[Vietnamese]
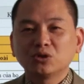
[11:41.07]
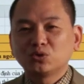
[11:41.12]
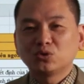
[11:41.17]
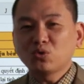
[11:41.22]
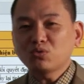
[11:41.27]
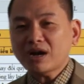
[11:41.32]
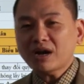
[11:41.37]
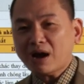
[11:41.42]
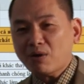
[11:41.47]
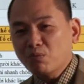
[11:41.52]

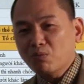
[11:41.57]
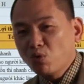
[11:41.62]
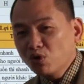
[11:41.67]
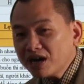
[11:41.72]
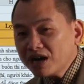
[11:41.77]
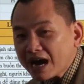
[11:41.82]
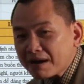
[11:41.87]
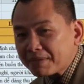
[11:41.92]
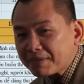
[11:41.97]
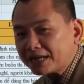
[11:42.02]
Lúc nào
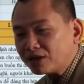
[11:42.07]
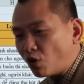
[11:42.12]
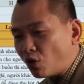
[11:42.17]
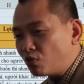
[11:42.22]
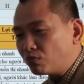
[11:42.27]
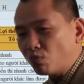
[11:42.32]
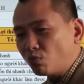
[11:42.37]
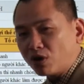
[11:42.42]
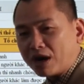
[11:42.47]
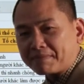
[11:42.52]
muốn làm anh
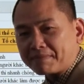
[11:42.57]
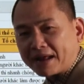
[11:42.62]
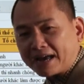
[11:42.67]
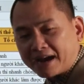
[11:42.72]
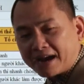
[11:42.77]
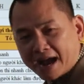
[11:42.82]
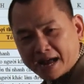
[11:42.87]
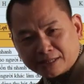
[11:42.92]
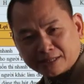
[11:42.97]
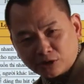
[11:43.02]
hùng, muốn làm đại
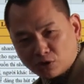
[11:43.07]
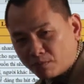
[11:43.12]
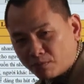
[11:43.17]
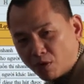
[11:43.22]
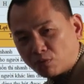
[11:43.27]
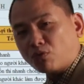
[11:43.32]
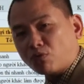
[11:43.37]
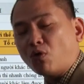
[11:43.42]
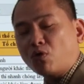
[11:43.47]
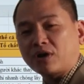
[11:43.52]
ca thì nó
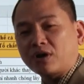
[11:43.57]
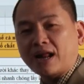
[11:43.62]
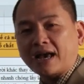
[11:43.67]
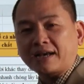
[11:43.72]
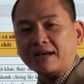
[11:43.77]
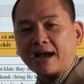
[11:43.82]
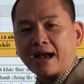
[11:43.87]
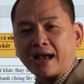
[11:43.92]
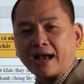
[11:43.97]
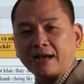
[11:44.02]
bộc lộ là
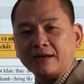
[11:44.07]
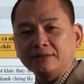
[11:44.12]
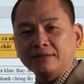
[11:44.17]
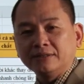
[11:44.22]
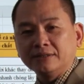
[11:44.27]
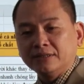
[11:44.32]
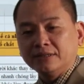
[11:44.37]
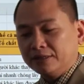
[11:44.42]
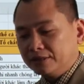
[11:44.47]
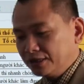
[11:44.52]
đại ca,
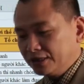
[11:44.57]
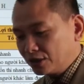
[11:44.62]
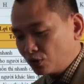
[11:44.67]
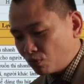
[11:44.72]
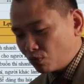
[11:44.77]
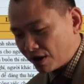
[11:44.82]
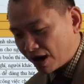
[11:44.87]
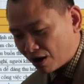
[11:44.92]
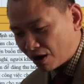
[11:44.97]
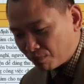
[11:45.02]
nhưng
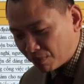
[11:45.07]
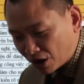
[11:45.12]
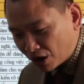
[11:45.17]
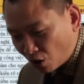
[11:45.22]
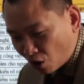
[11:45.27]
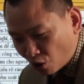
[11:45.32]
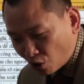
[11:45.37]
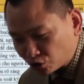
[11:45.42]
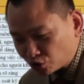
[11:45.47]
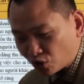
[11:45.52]
lúc nào mà
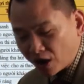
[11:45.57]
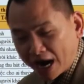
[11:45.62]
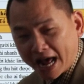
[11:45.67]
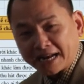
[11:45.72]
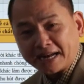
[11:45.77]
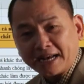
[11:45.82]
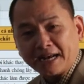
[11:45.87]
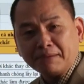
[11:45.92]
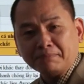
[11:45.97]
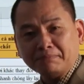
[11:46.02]
lo cho
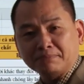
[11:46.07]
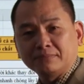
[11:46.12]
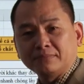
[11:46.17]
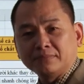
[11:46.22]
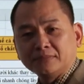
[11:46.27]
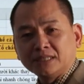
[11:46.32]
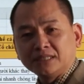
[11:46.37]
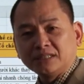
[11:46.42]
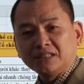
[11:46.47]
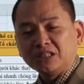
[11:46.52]
đàn em
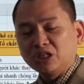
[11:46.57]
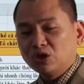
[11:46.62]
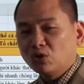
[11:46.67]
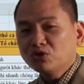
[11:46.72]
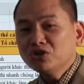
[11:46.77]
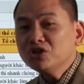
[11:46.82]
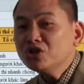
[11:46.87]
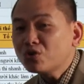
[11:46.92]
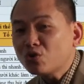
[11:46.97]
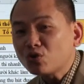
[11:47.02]
thì nó
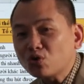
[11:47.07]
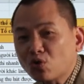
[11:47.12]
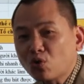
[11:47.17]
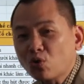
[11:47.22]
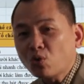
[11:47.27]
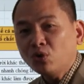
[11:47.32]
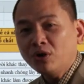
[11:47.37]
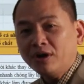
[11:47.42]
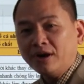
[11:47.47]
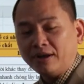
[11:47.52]
như con
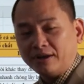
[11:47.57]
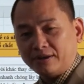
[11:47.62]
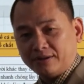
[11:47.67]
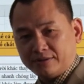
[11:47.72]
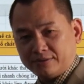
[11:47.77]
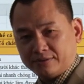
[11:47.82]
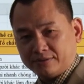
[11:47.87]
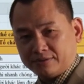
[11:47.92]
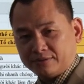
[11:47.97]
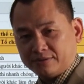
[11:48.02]
cún ấy.
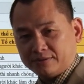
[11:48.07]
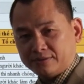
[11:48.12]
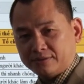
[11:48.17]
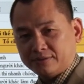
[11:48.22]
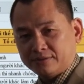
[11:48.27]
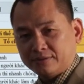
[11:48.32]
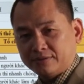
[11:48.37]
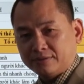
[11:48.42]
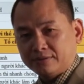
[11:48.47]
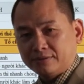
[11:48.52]

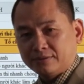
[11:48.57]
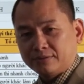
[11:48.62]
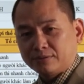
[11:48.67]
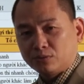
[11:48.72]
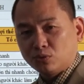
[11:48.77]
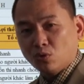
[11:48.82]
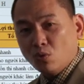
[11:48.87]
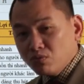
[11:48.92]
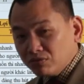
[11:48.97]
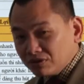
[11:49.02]

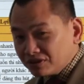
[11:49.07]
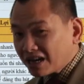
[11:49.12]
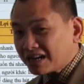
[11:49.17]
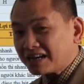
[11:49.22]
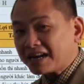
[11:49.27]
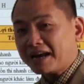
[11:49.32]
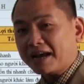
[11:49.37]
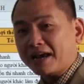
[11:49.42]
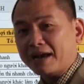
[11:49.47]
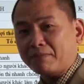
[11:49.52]
Đúng
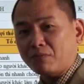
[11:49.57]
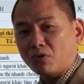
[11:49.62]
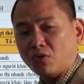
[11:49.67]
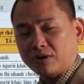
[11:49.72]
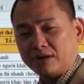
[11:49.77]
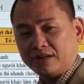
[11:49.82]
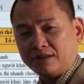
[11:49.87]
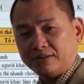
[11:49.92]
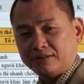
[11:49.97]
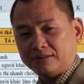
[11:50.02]
dân anh em
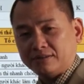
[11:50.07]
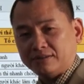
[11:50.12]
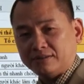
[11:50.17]
luôn đấy,